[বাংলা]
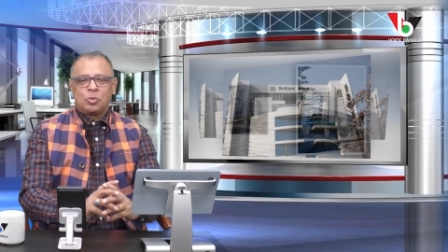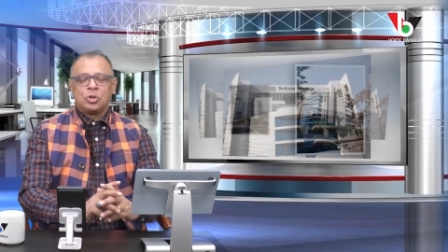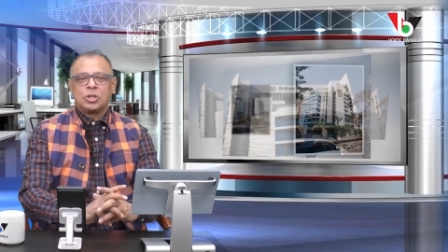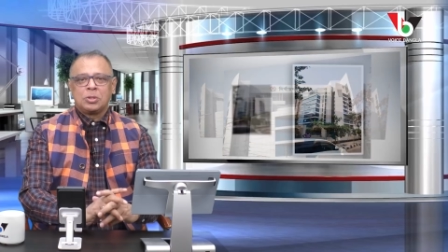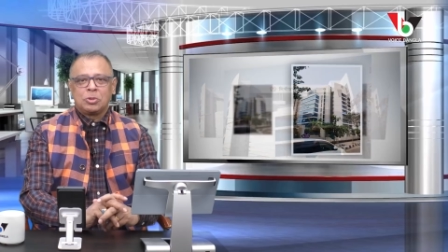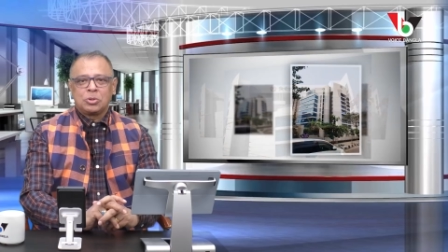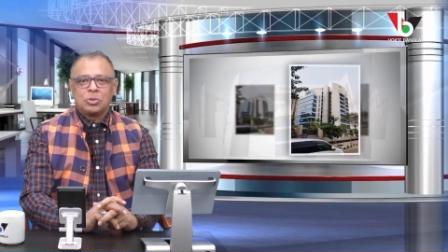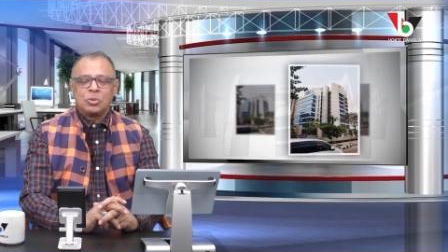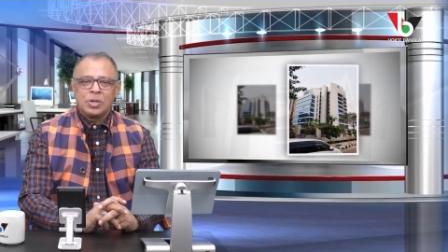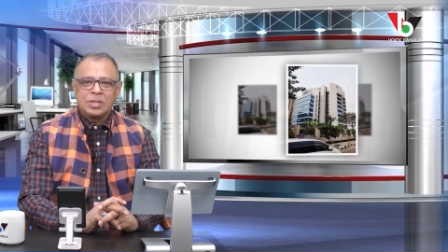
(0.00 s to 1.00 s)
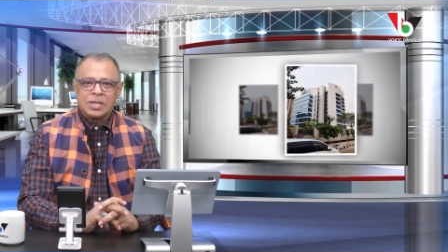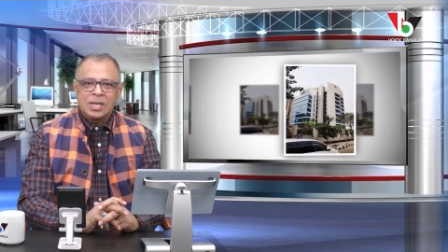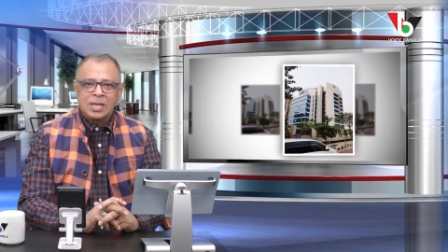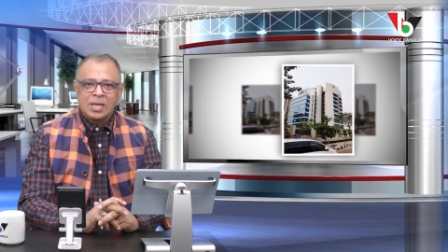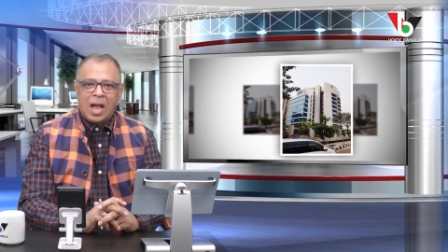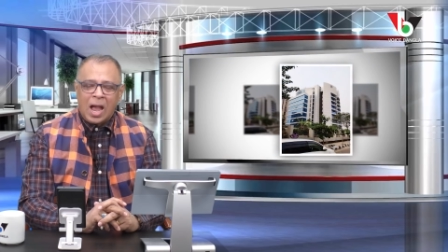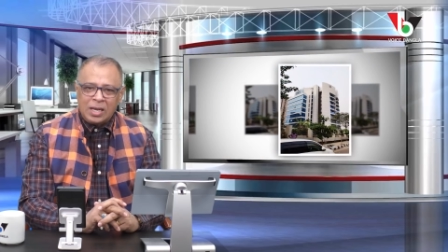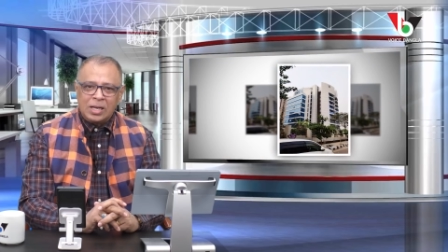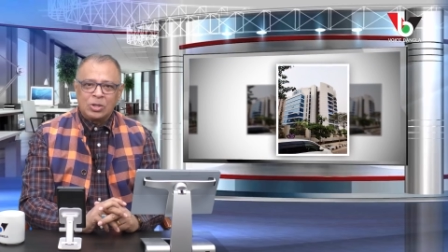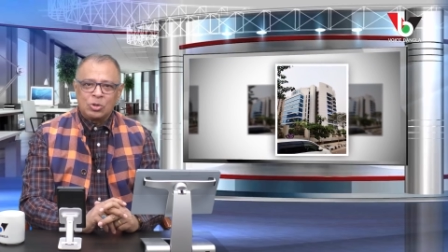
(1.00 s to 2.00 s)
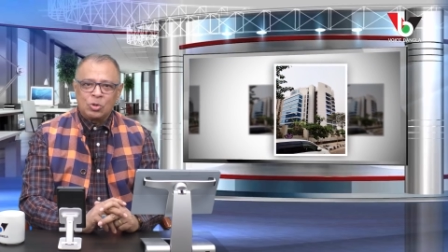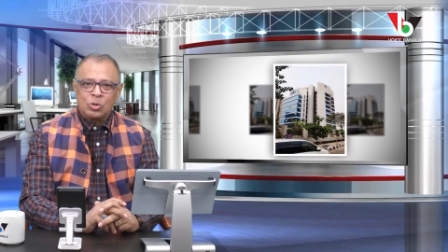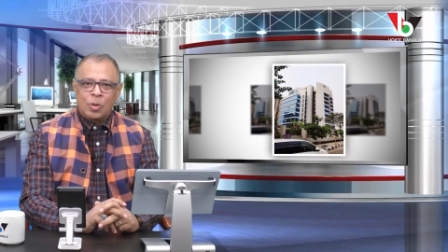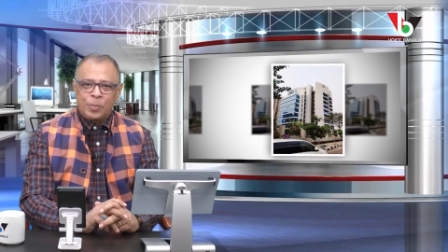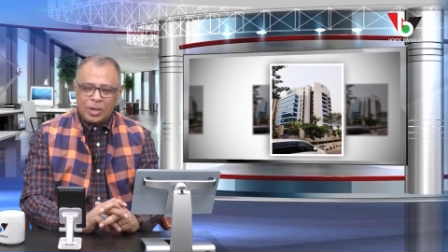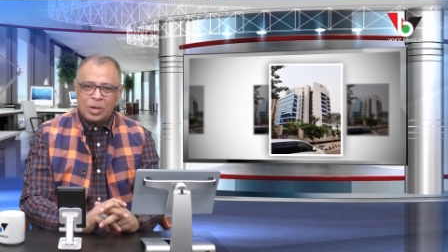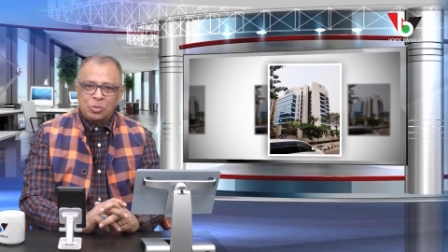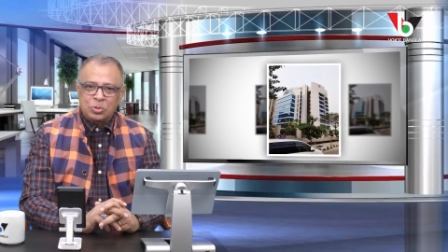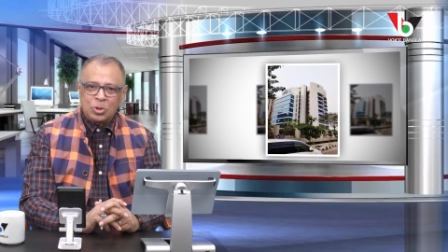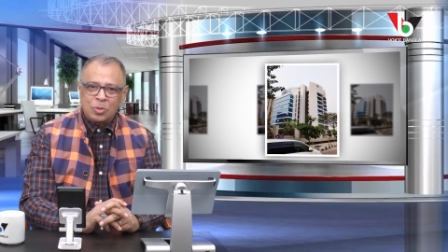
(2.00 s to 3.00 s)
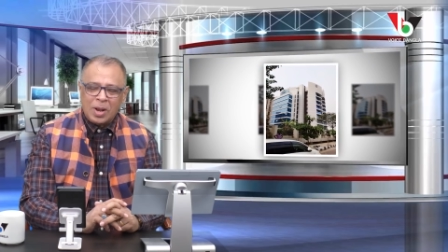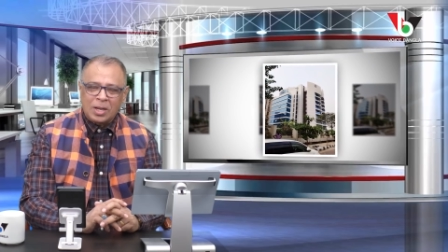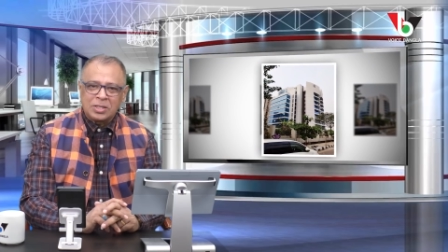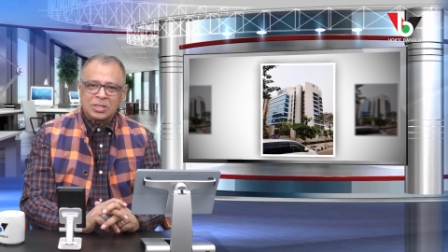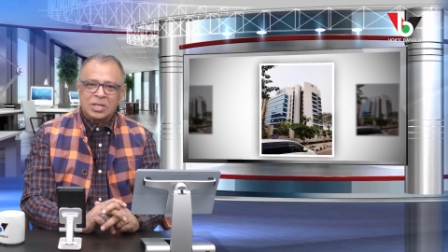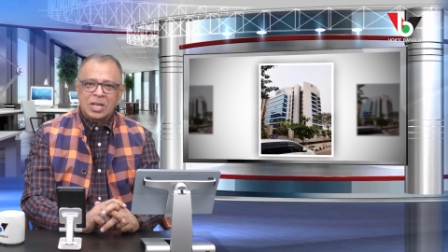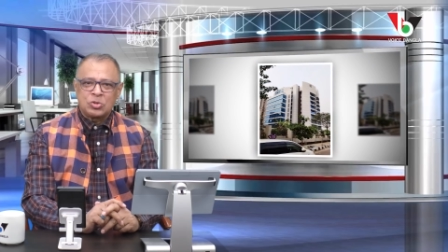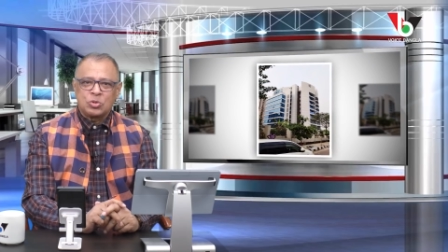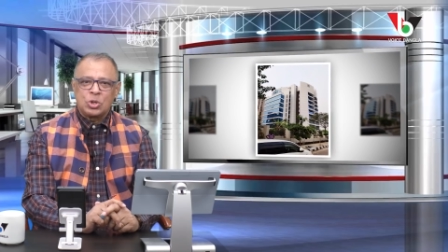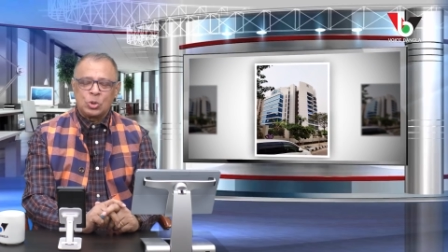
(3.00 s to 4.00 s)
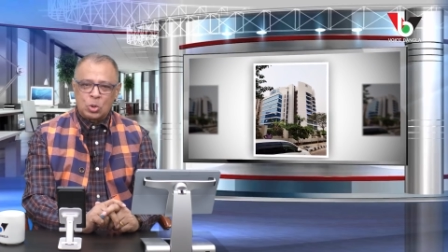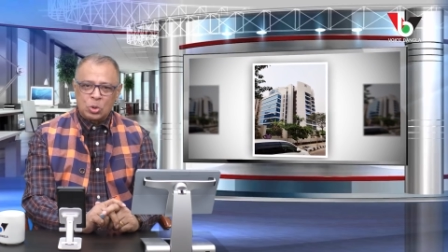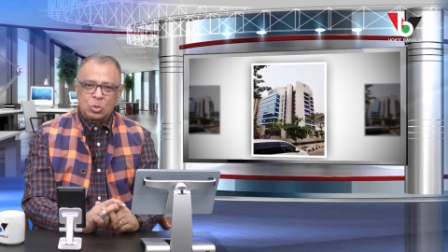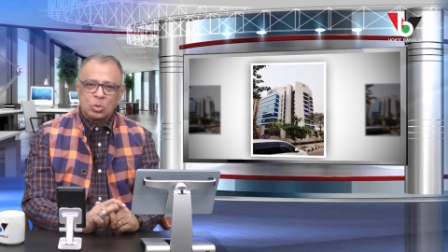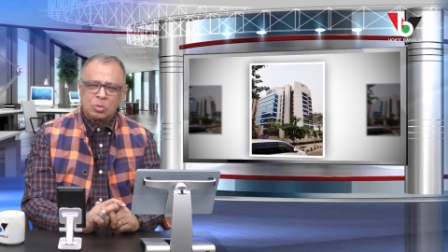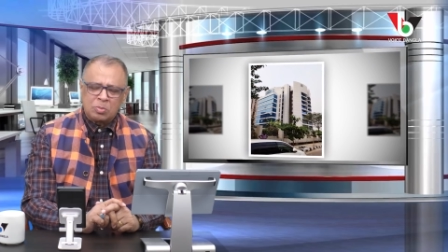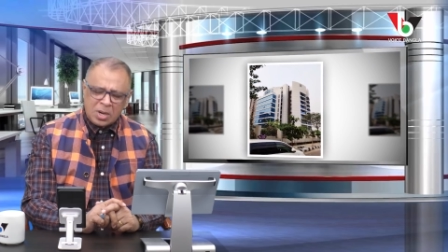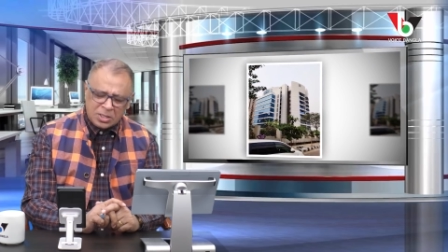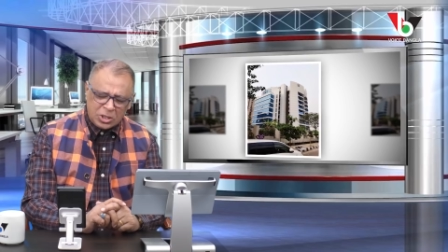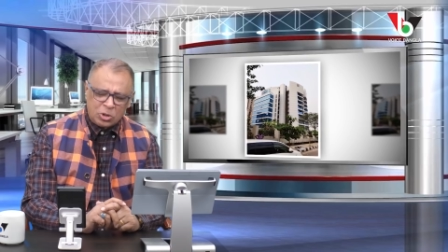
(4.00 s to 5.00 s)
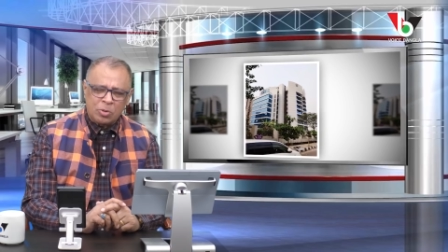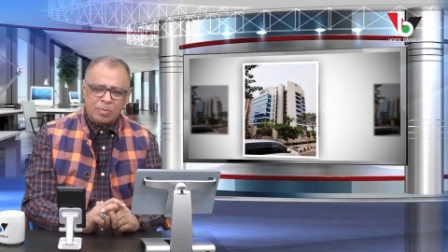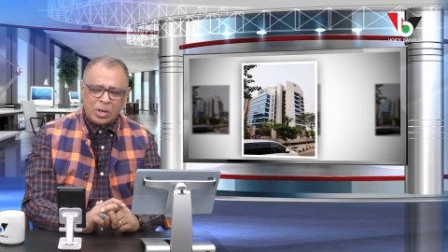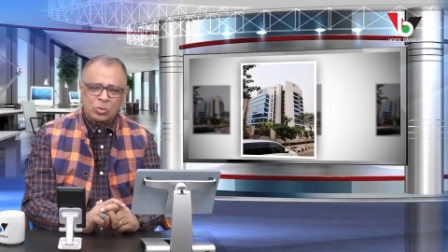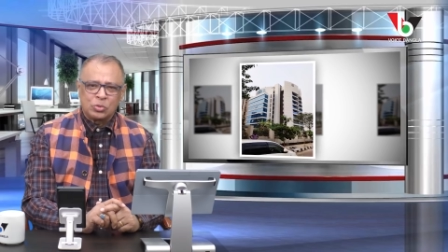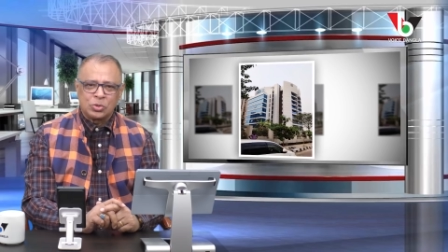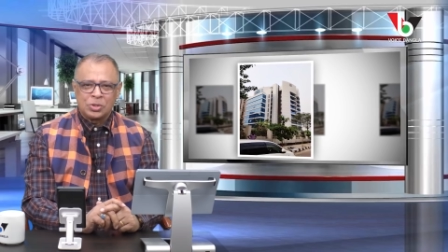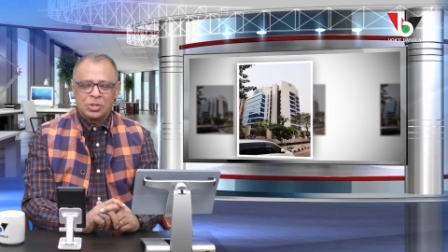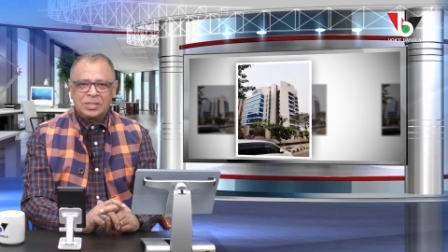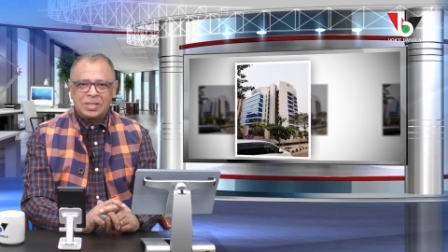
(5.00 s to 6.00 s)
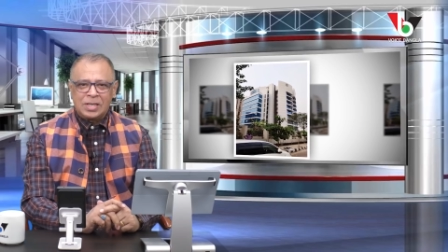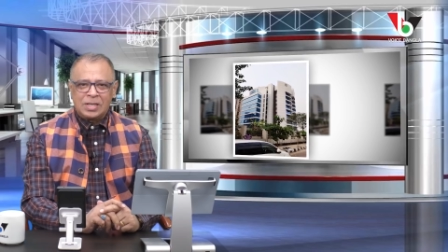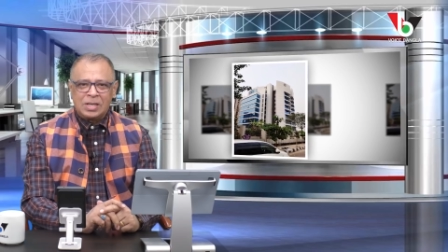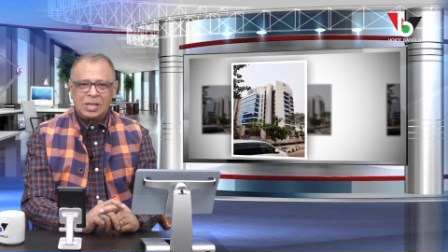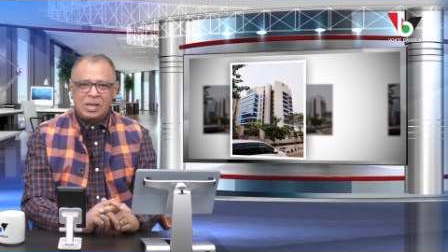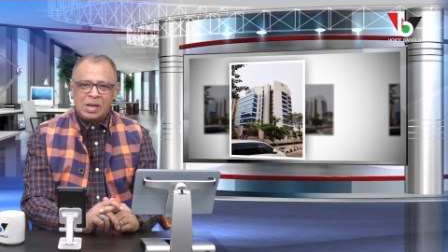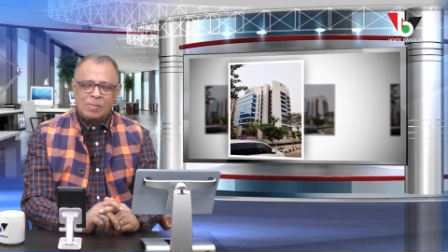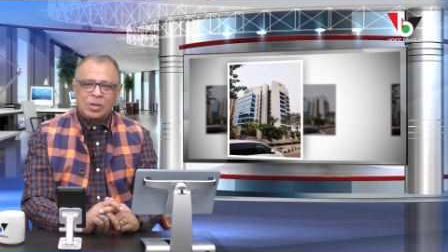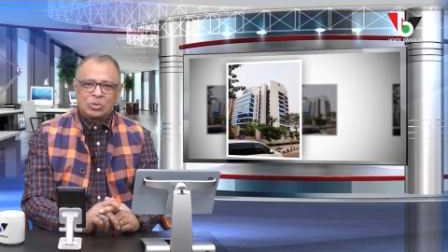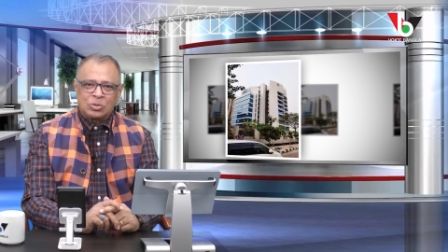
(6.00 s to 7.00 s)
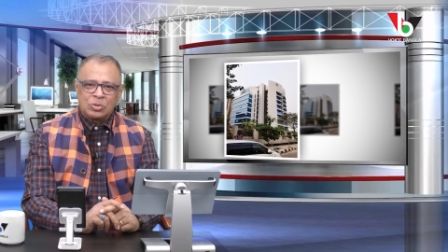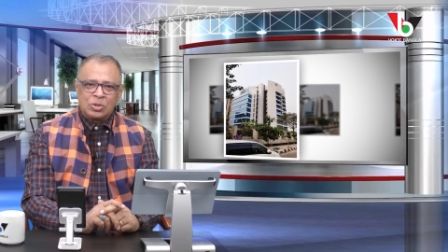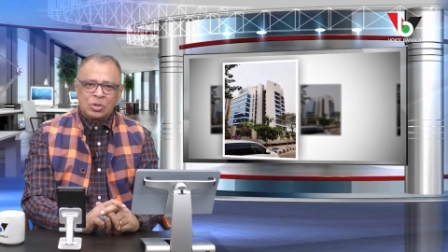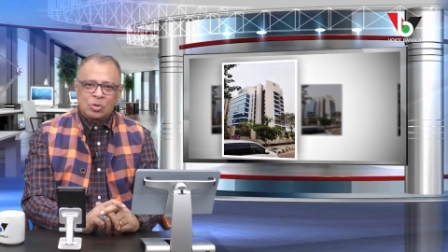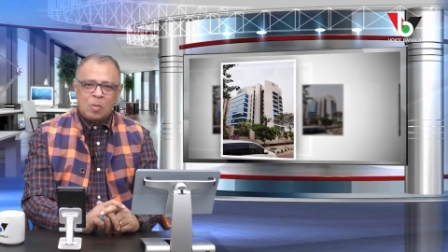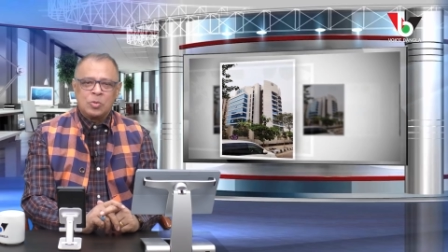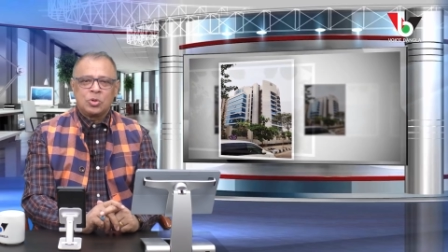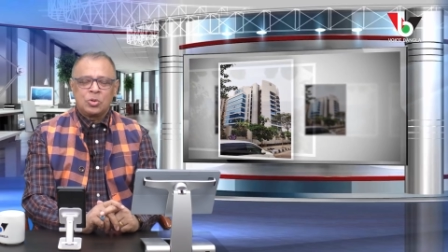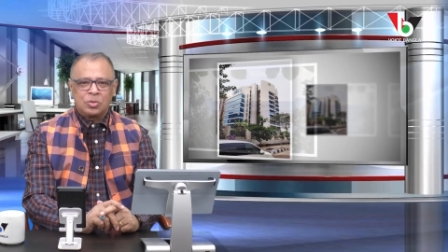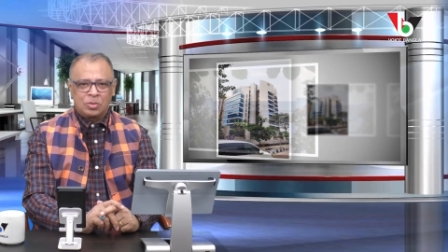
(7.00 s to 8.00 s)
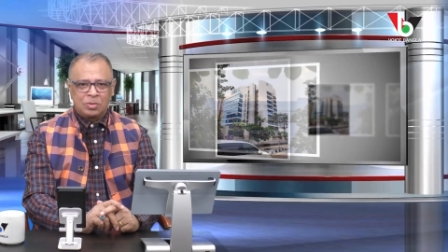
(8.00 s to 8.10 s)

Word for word: পঞ্চাশ বছর ধরে যে আইনের জন্য অপেক্ষা করছিল বাংলাদেশের রাজনৈতিক দলগুলো বা সাধারণ মানুষ যে নির্বাচন কমিশন